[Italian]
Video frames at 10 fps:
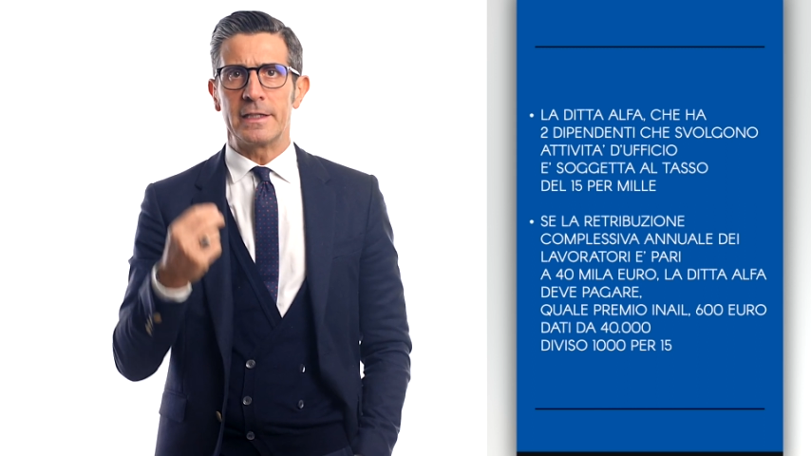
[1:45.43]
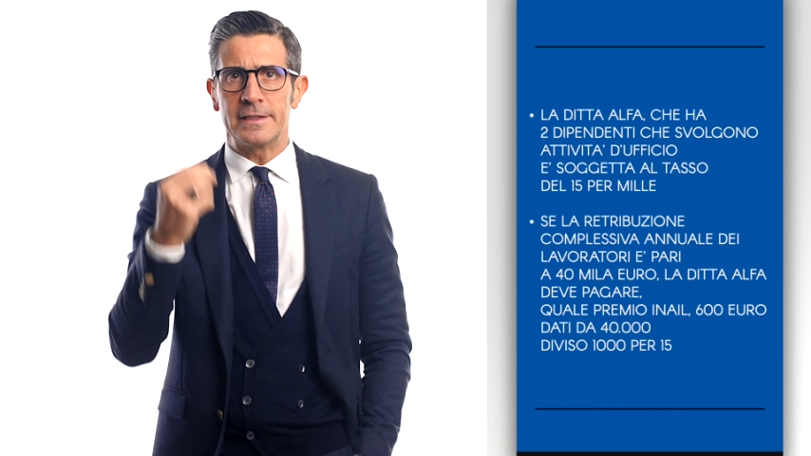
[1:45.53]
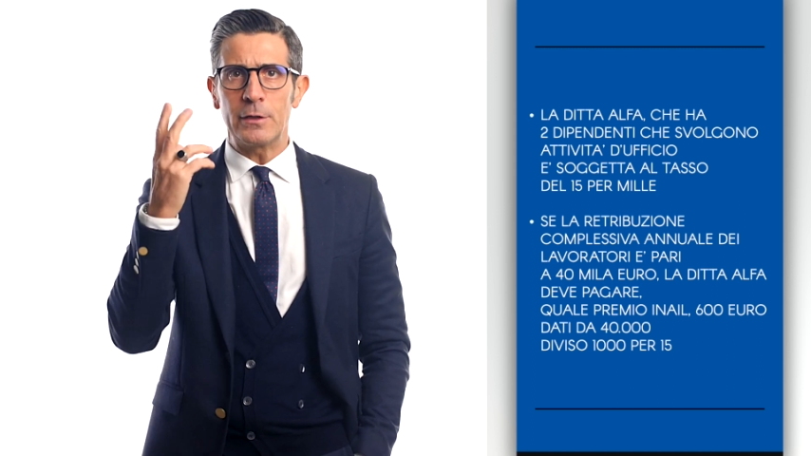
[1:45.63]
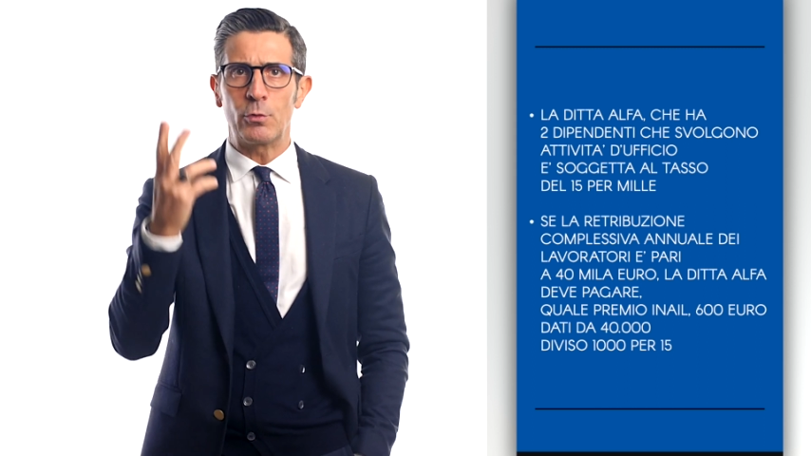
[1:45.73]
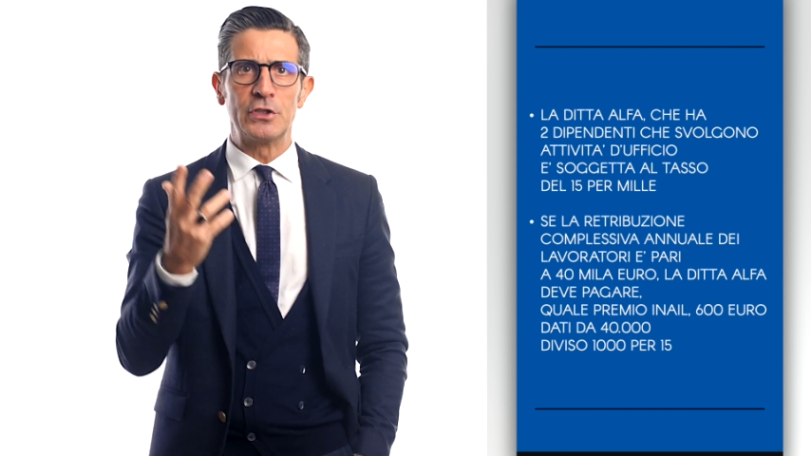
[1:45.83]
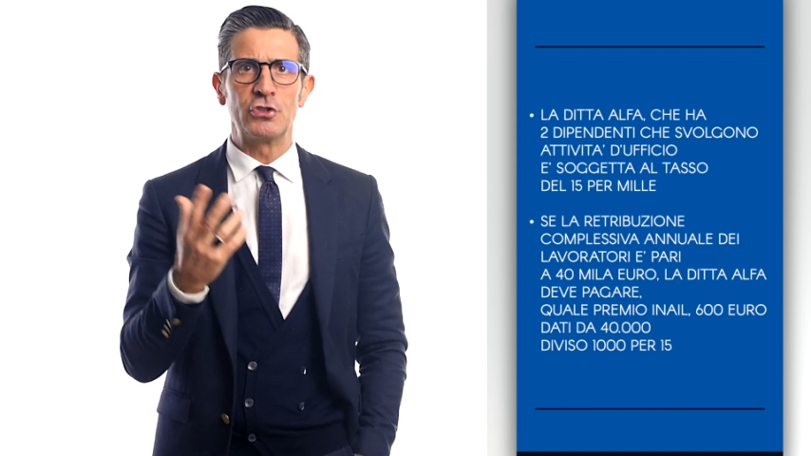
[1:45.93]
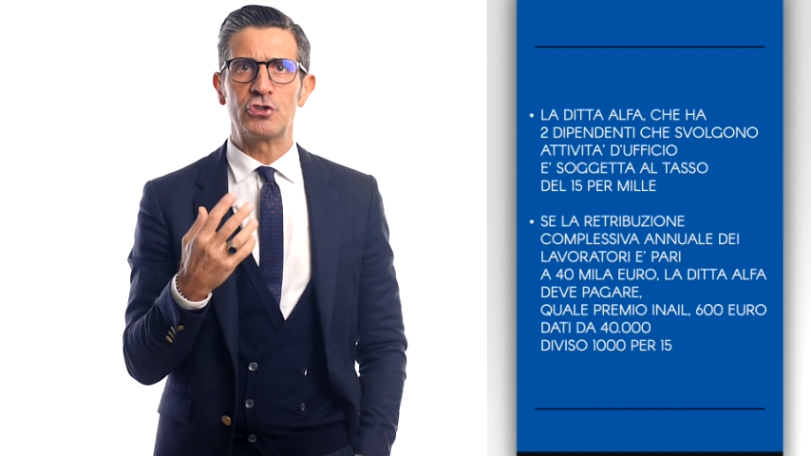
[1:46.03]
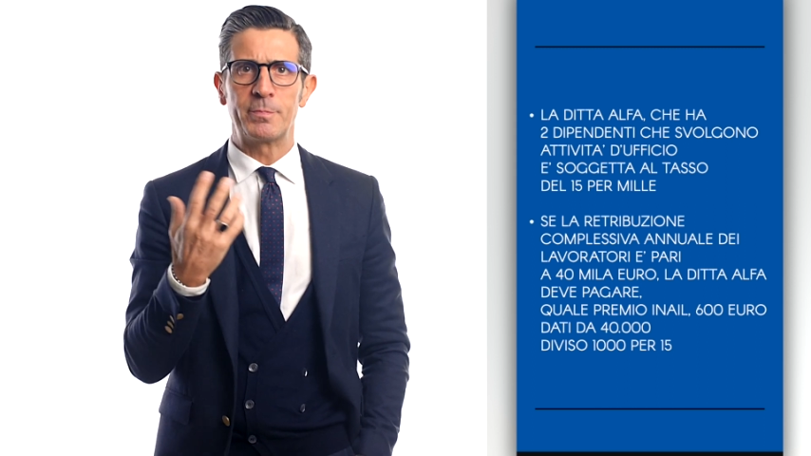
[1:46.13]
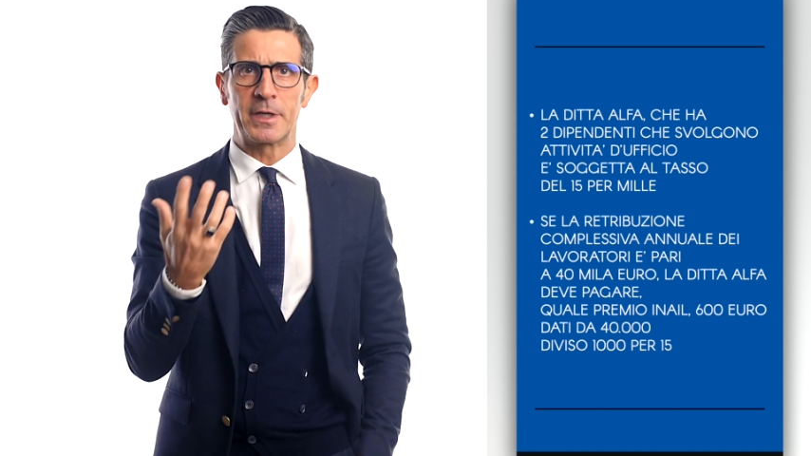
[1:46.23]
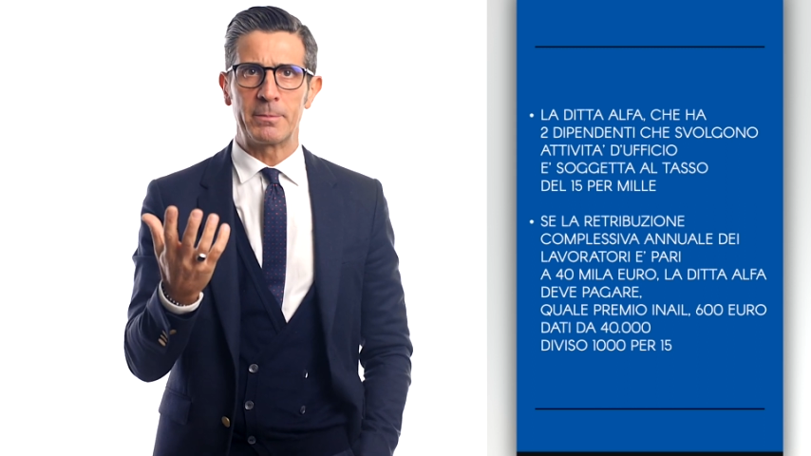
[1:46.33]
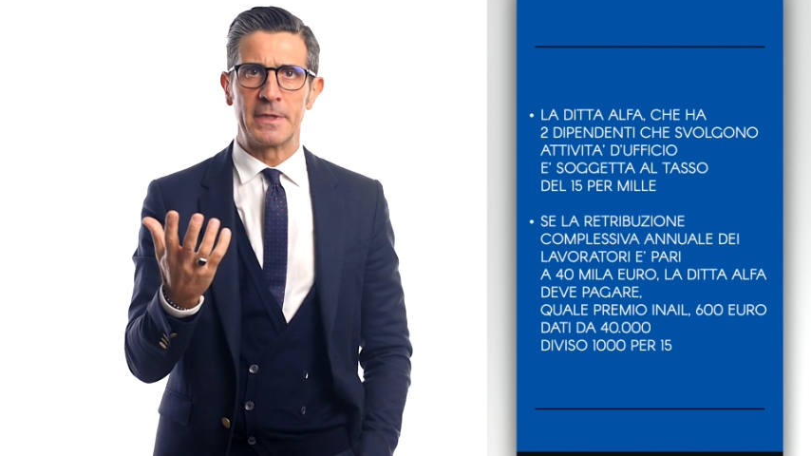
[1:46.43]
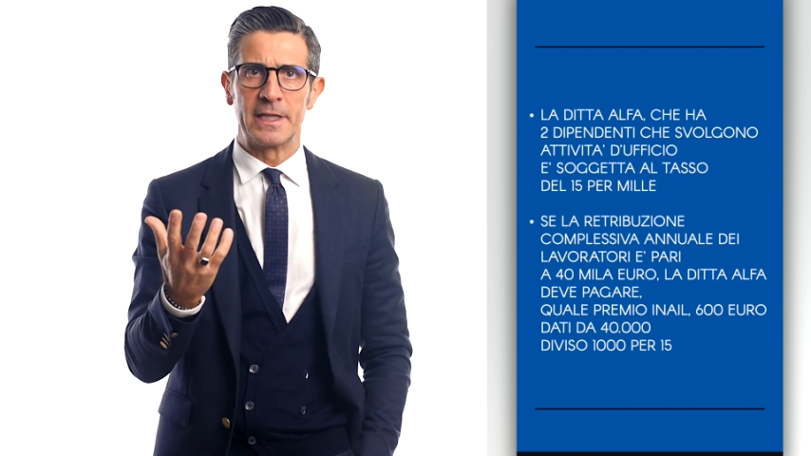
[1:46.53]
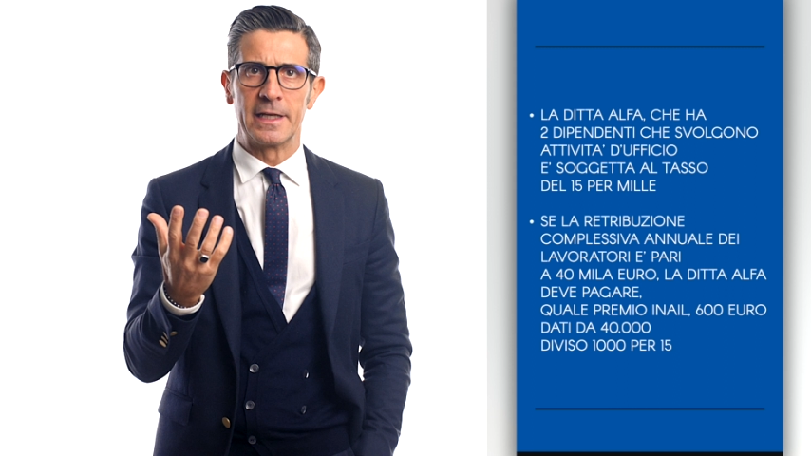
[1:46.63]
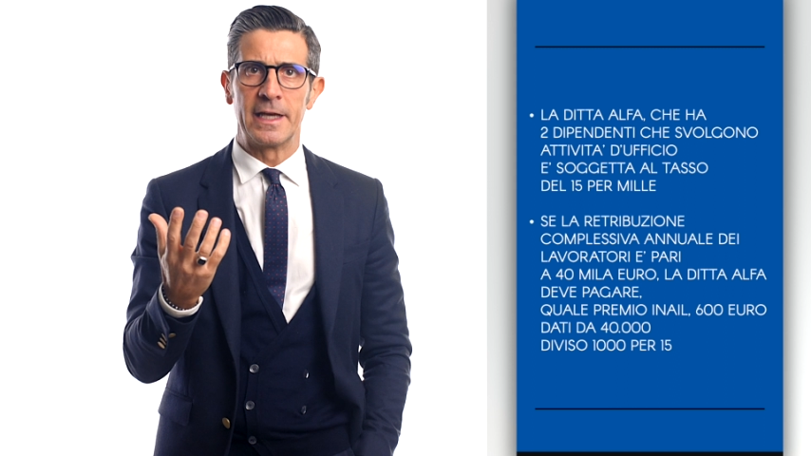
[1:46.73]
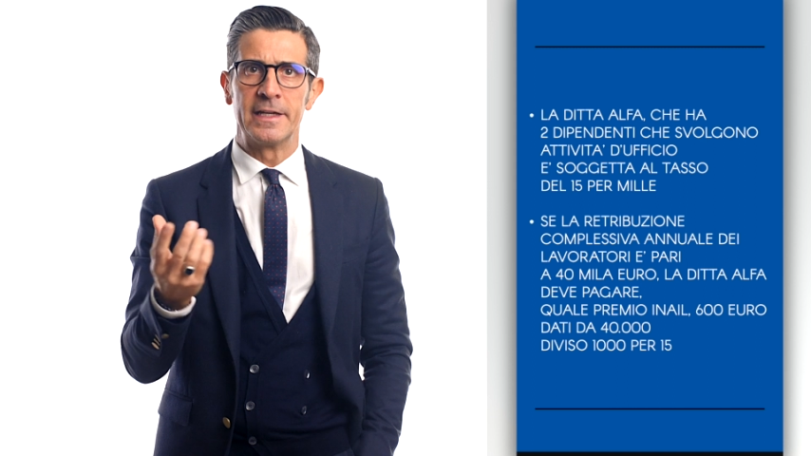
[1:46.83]
del 15 per
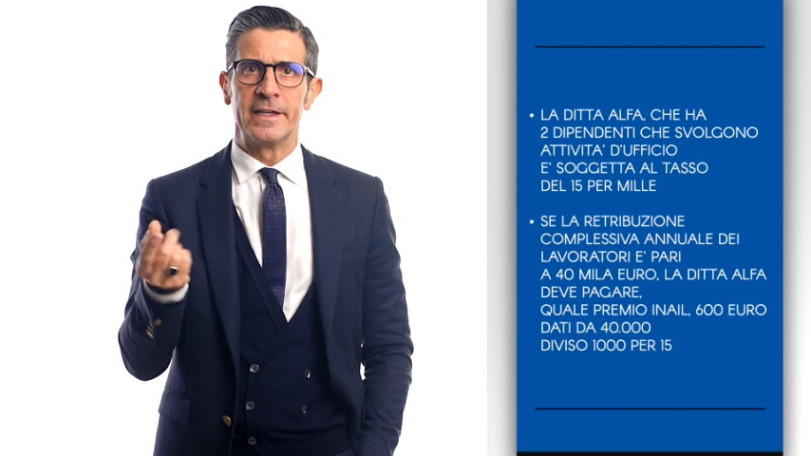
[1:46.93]
1000.